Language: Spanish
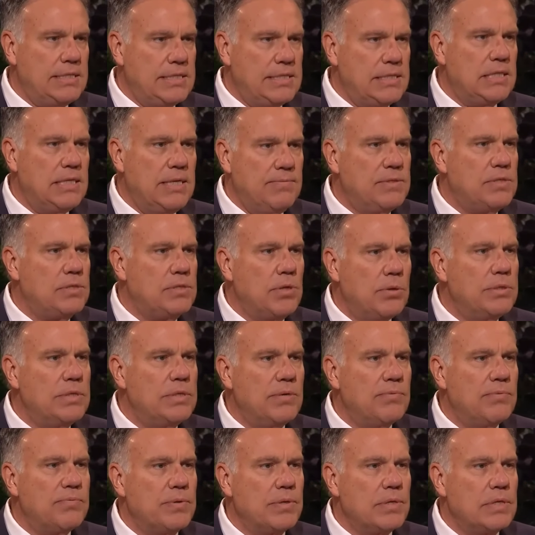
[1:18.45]
los santos de
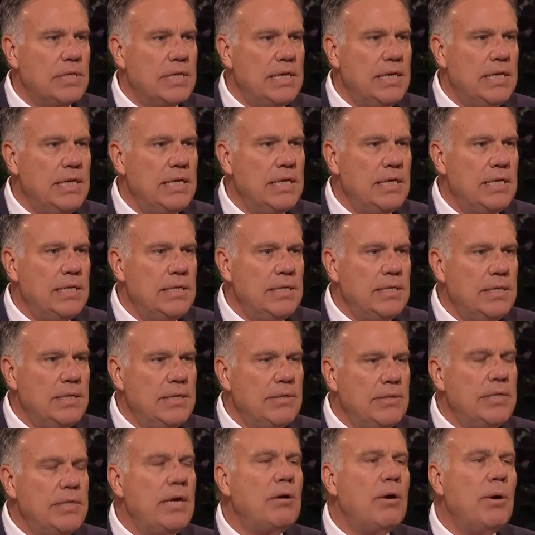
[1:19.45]
los últimos días viven
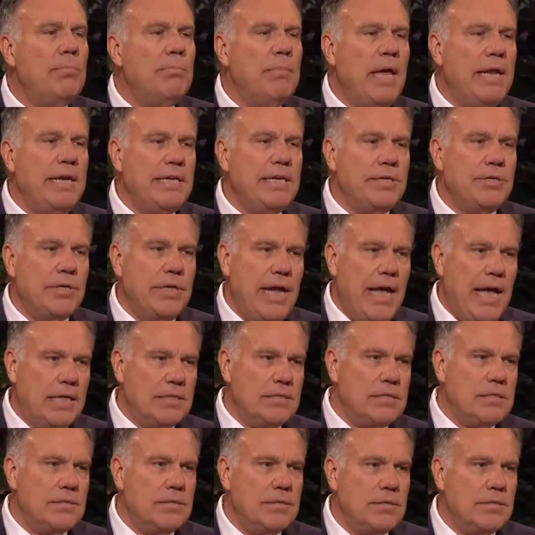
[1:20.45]
de una manera
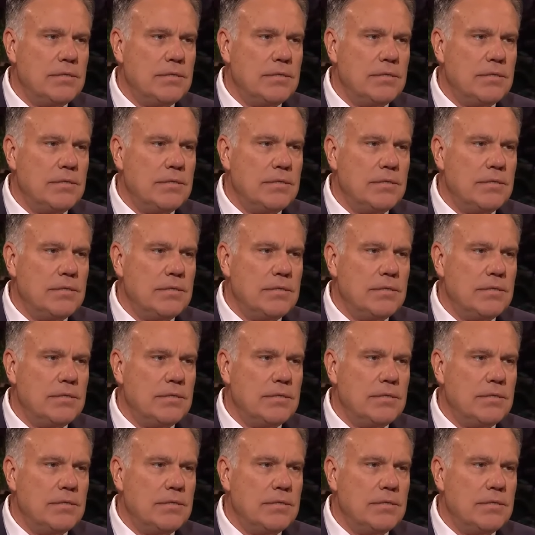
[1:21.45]
diferente?